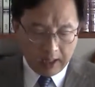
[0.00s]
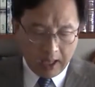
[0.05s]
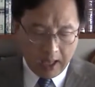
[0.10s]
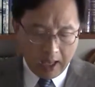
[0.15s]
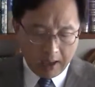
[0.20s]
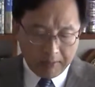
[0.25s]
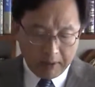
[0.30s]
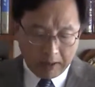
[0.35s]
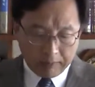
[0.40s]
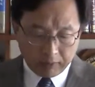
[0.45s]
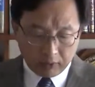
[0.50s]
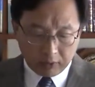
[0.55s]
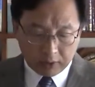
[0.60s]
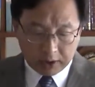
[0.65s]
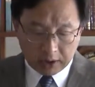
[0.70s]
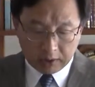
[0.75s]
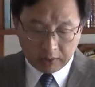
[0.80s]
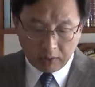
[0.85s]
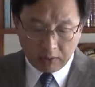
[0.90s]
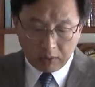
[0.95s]

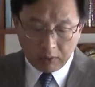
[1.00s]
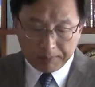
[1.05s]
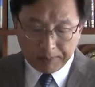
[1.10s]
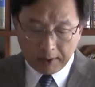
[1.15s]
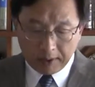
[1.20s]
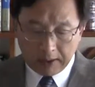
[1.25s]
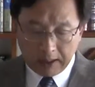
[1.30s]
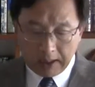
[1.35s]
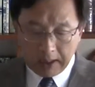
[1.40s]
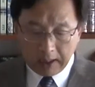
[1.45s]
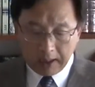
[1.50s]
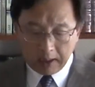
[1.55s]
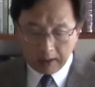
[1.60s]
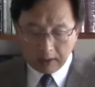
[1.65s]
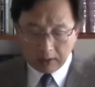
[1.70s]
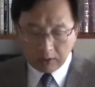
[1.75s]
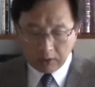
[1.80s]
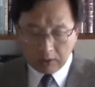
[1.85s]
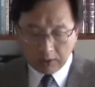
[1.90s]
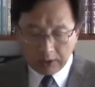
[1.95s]
에바브로디도 편에
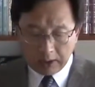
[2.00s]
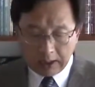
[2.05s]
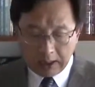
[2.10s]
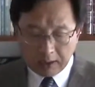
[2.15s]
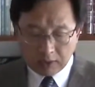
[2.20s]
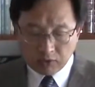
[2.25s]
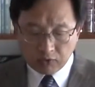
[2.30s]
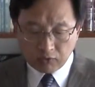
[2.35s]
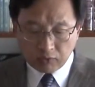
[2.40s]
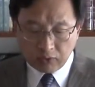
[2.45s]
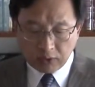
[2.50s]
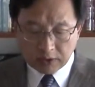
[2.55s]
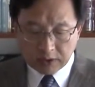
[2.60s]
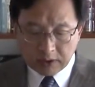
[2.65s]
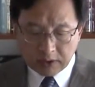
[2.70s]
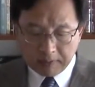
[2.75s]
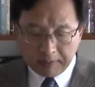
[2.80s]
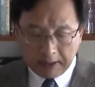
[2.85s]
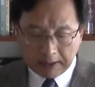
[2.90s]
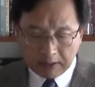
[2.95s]
너희의 준
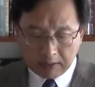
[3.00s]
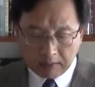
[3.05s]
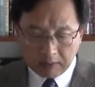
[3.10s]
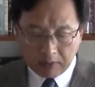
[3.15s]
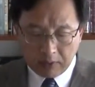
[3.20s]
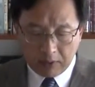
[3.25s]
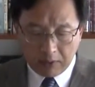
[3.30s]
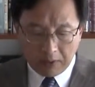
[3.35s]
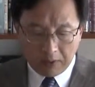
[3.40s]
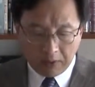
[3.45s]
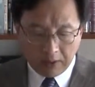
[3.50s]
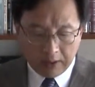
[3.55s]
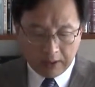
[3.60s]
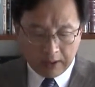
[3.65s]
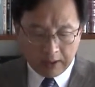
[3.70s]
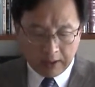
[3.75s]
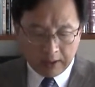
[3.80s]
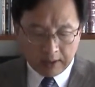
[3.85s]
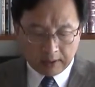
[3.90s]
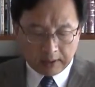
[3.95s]
것을 받음으로
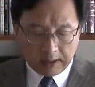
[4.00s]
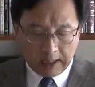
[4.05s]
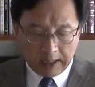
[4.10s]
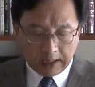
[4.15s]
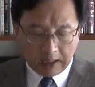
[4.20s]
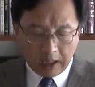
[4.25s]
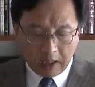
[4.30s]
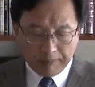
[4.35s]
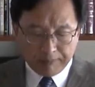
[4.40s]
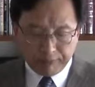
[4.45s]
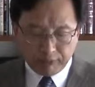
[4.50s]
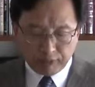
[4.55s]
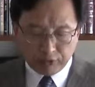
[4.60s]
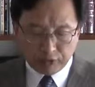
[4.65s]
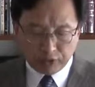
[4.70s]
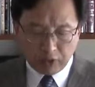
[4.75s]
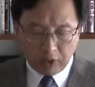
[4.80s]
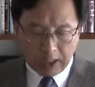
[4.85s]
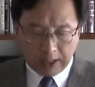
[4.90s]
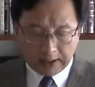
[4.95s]
내가
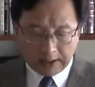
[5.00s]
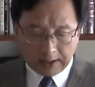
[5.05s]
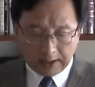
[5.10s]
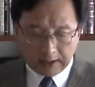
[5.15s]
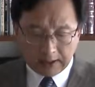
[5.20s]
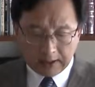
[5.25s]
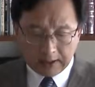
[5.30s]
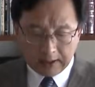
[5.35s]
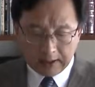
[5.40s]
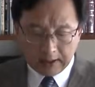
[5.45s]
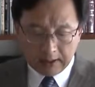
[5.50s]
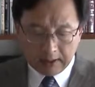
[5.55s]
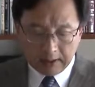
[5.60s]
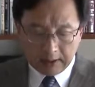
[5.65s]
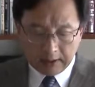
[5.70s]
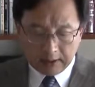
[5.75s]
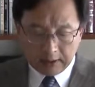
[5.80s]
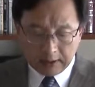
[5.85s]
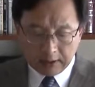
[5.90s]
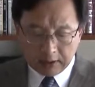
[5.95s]
풍족하니
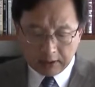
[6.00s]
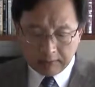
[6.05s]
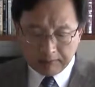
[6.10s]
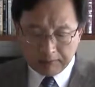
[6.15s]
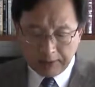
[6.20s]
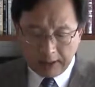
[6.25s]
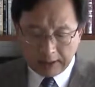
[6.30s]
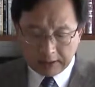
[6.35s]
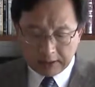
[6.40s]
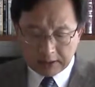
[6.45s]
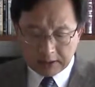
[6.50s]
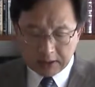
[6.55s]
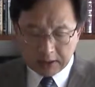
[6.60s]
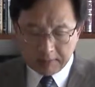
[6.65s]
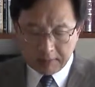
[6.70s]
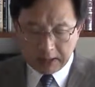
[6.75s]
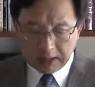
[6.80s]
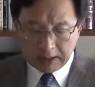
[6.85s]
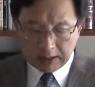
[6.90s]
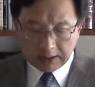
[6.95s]
이는 받으실
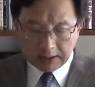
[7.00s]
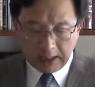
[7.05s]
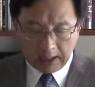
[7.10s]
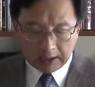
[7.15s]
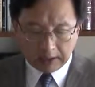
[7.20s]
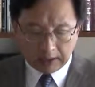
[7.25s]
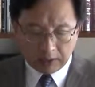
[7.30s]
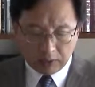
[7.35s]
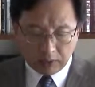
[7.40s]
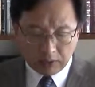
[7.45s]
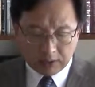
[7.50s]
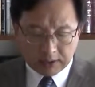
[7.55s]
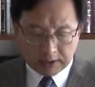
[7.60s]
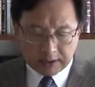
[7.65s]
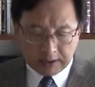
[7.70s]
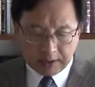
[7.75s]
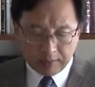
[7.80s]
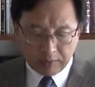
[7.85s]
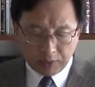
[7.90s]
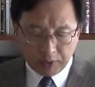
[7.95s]
만한 향기로운
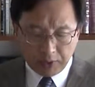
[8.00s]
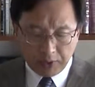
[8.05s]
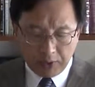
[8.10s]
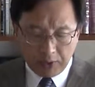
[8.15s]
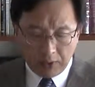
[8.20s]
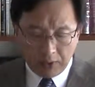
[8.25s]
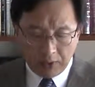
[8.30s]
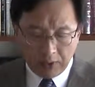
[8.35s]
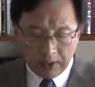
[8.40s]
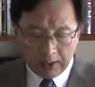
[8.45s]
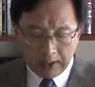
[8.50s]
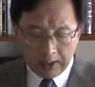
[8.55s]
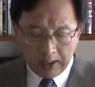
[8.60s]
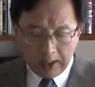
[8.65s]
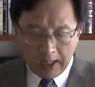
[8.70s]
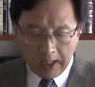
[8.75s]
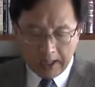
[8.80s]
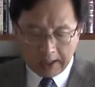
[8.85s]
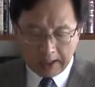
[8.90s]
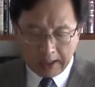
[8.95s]
재물이요
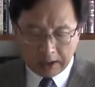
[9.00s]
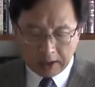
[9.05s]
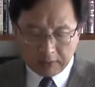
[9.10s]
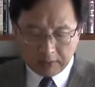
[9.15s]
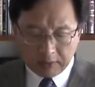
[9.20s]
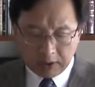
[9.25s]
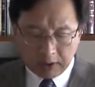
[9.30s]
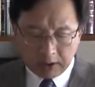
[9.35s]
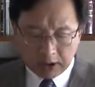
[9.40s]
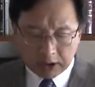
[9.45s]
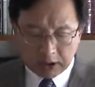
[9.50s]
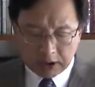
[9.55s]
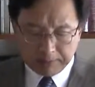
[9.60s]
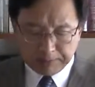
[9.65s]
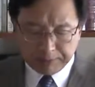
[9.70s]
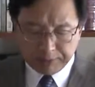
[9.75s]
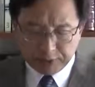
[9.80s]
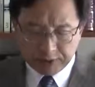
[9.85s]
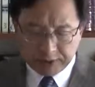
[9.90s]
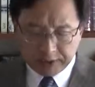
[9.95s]
하나님을
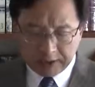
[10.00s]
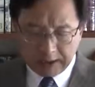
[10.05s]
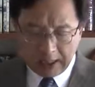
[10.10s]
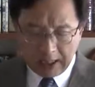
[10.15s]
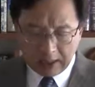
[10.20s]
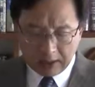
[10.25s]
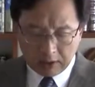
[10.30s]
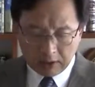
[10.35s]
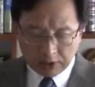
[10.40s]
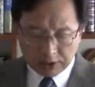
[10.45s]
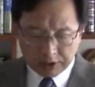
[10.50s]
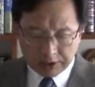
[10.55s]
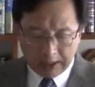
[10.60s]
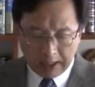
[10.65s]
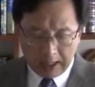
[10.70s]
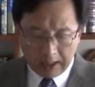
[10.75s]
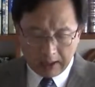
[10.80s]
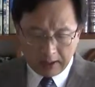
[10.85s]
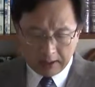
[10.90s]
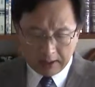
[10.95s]
기쁘시게 한
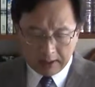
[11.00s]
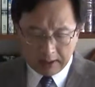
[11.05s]
것이라